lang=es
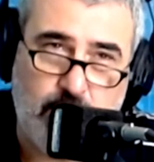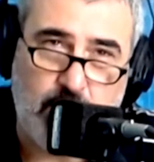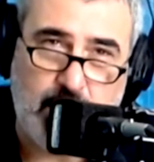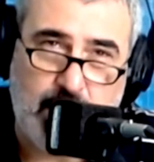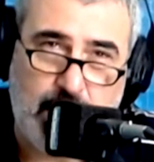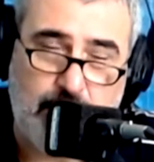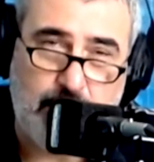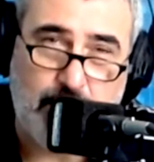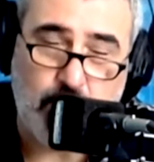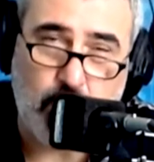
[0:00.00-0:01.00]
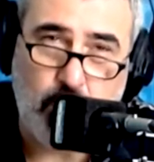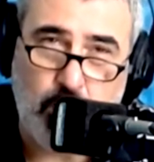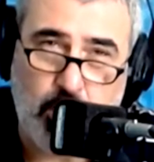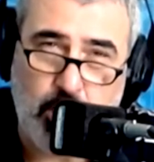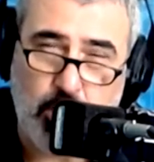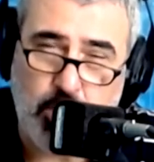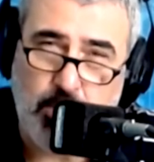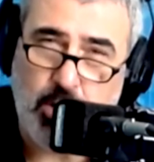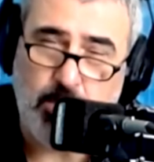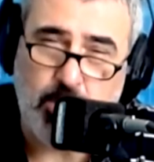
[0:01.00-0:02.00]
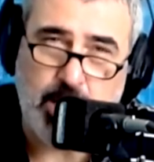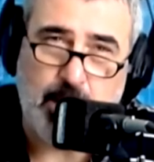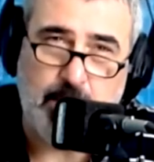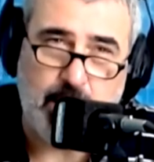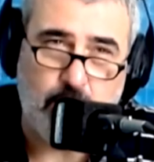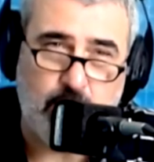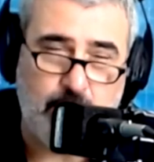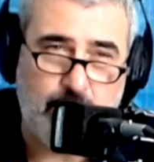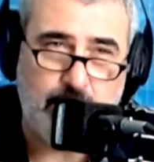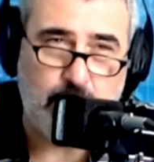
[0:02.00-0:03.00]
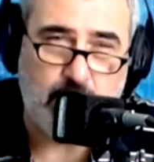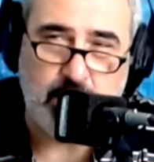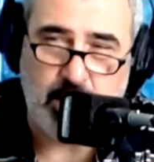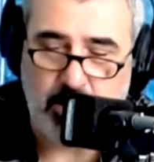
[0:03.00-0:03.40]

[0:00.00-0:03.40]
cada vez más oscuro, digo yo. ¿Vos cómo estás viendo este momento argentino?